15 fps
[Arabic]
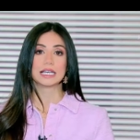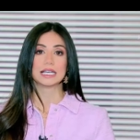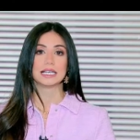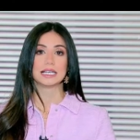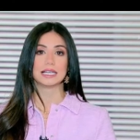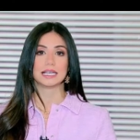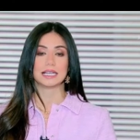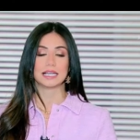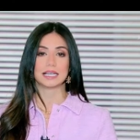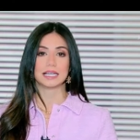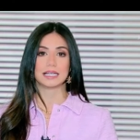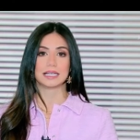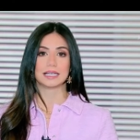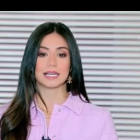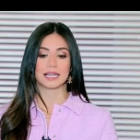الـ
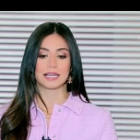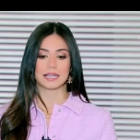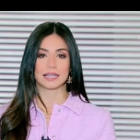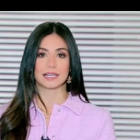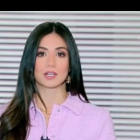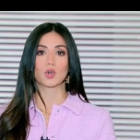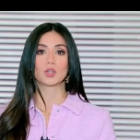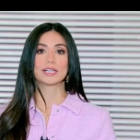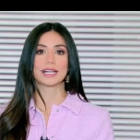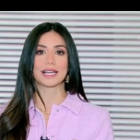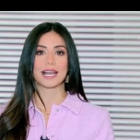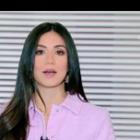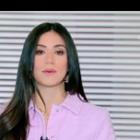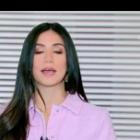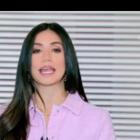الـ الكتله
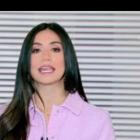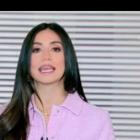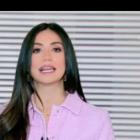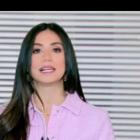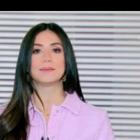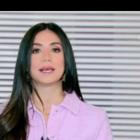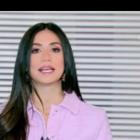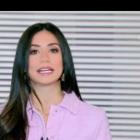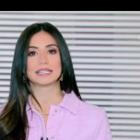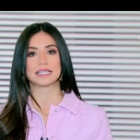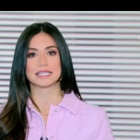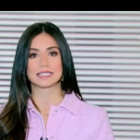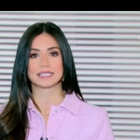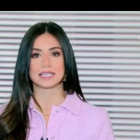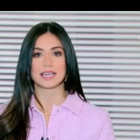الهوائيه
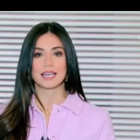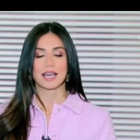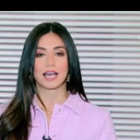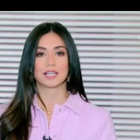البارده دي